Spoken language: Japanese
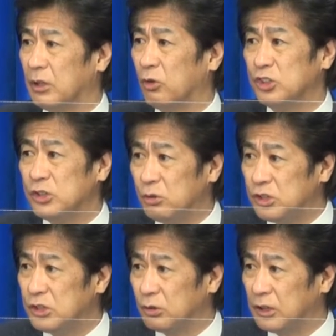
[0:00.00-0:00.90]
れは個人個
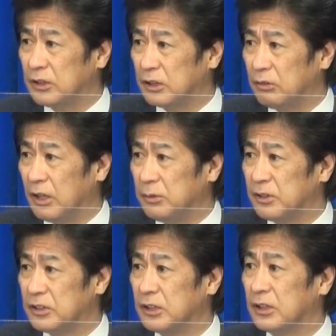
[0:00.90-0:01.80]
人のデータではあり
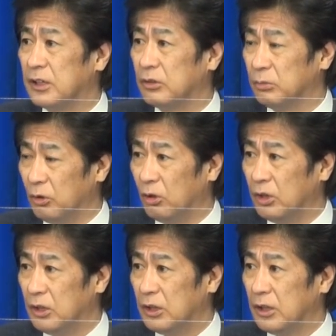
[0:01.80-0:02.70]
ませんけれども、
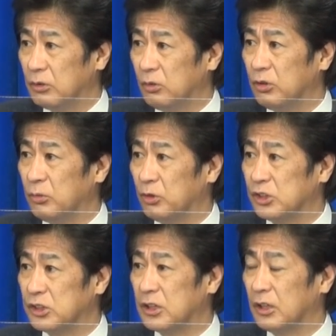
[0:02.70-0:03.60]
えこういうのも
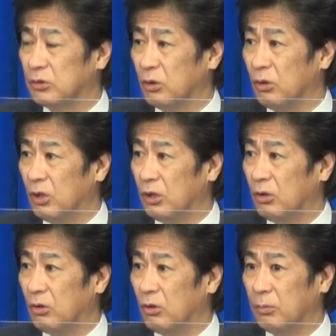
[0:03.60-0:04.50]
しっかりと、
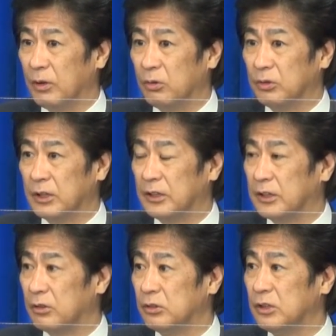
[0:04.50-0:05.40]
まあ、この中で
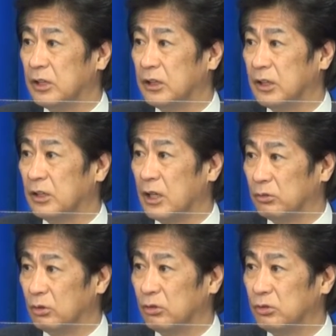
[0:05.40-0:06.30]
確認できていけ
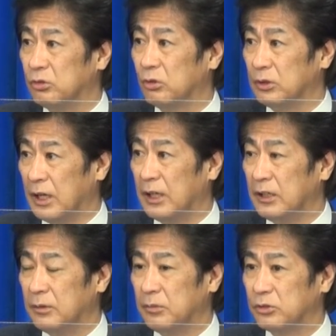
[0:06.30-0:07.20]
るというような、
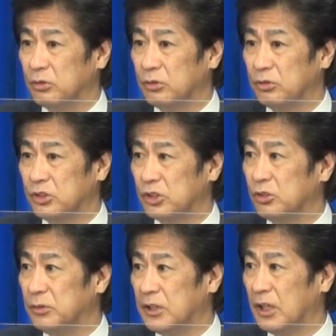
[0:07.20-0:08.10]
まあ、そういう仕
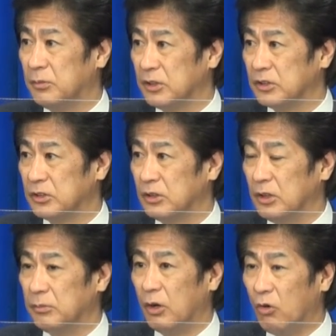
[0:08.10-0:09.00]
組みであります。
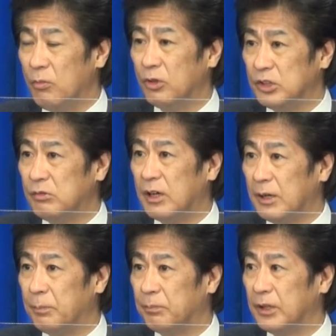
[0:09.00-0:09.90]
まあ、主には
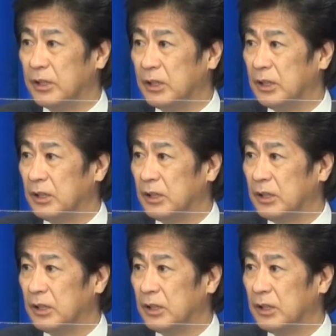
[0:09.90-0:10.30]
やっぱり、